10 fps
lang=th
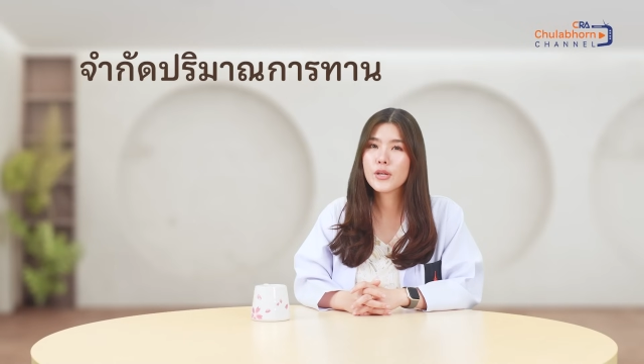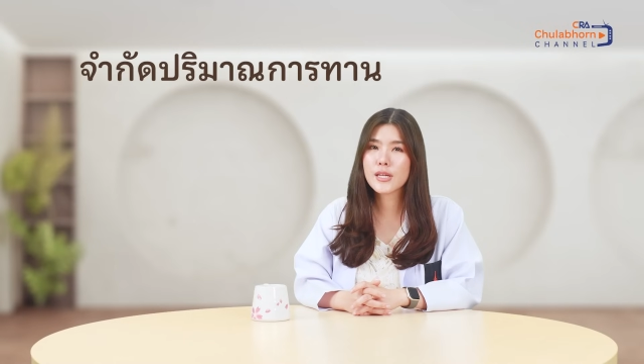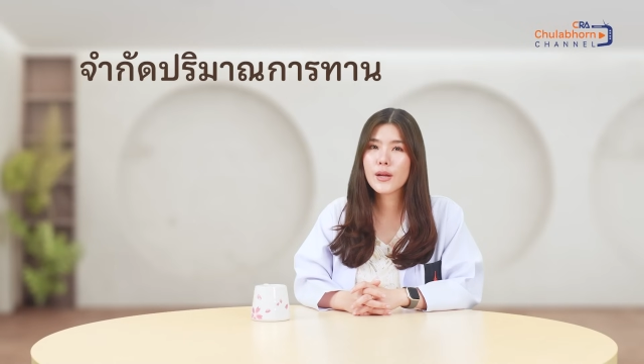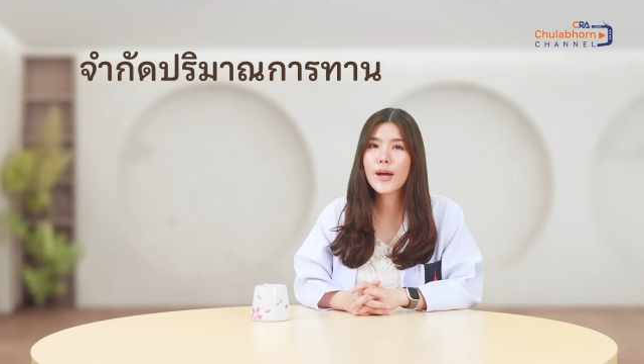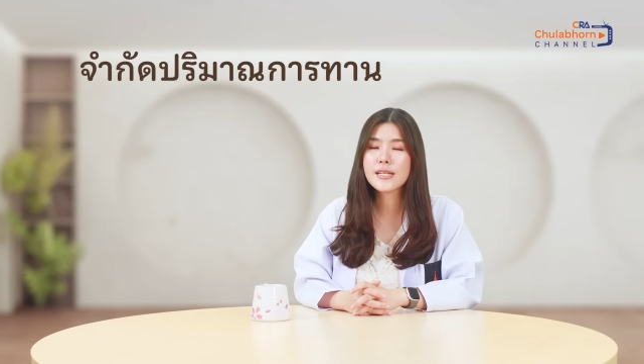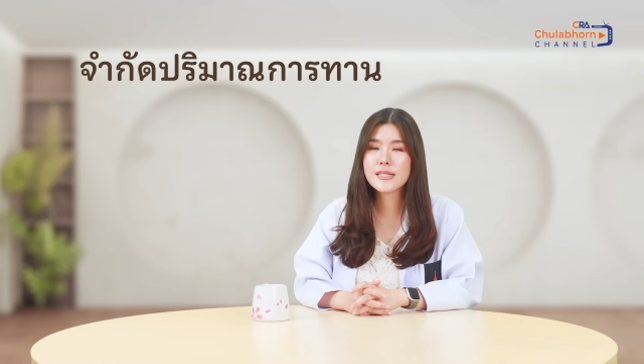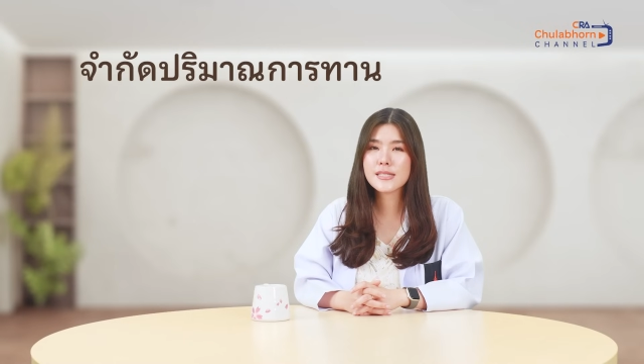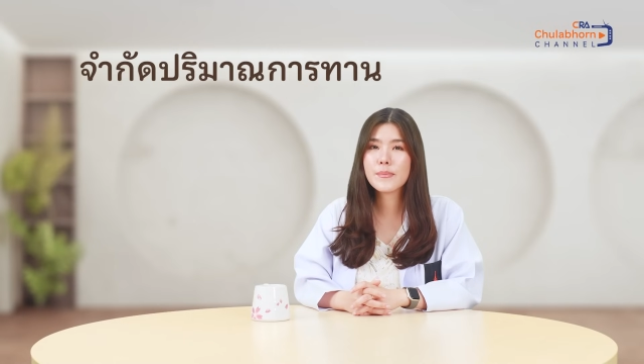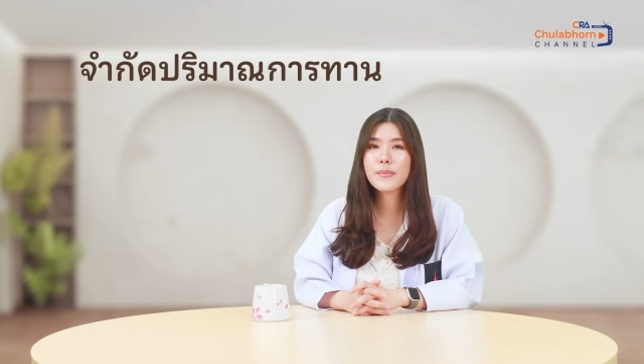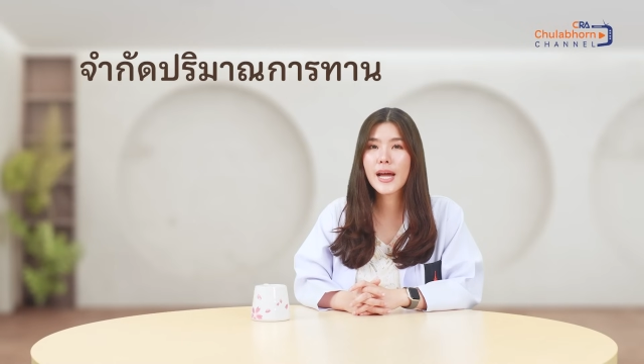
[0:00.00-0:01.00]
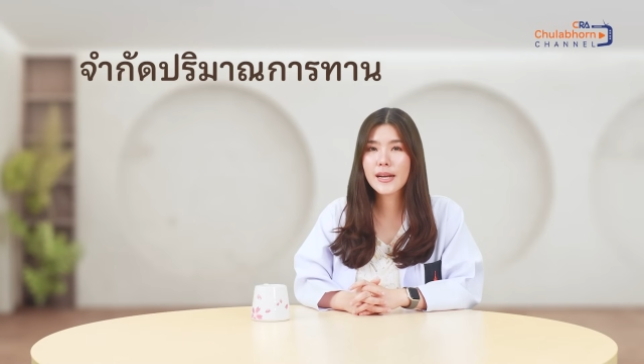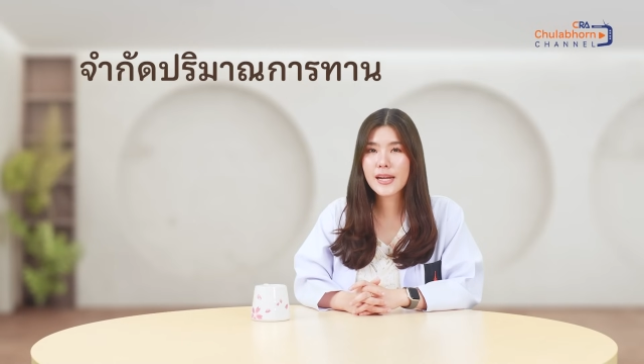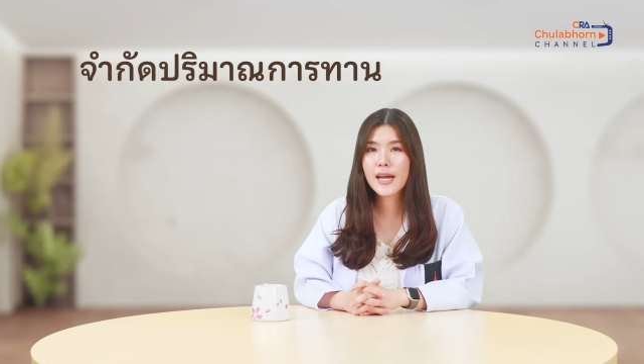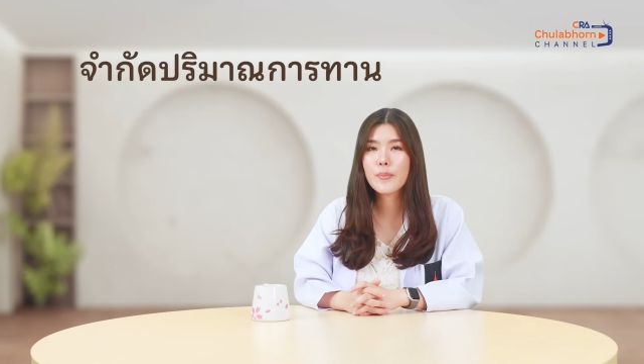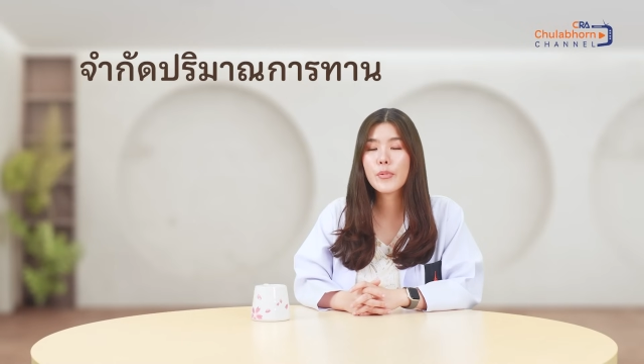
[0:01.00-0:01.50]
เพราะฉะนั้นเราอาจจะจำกัด
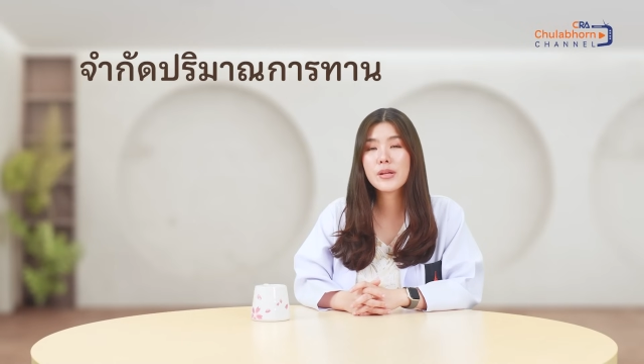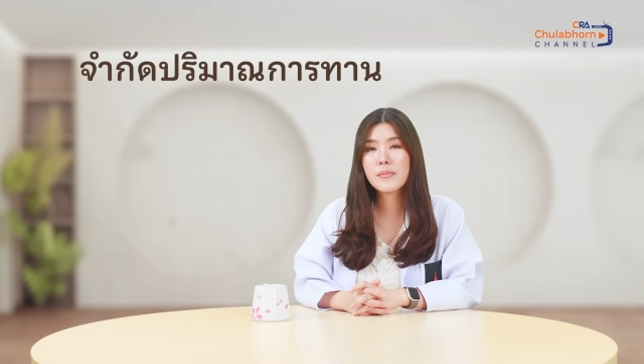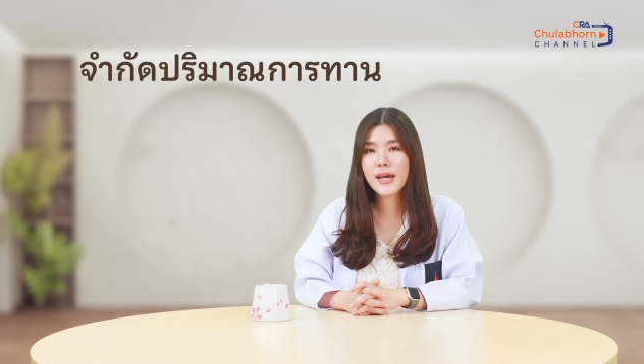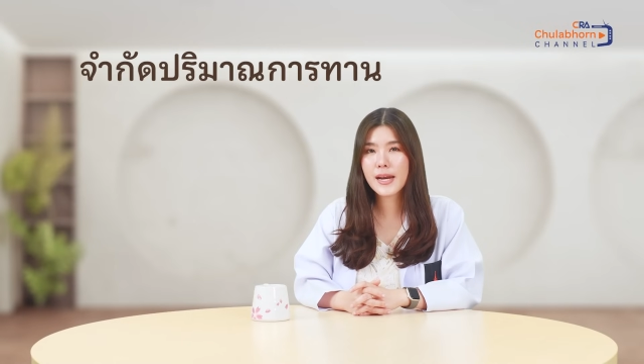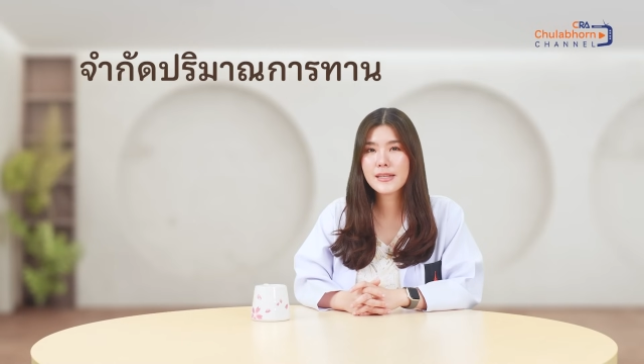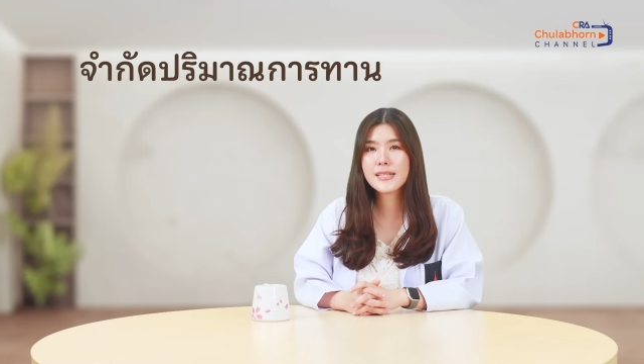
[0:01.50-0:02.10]
นะคะปริมาณ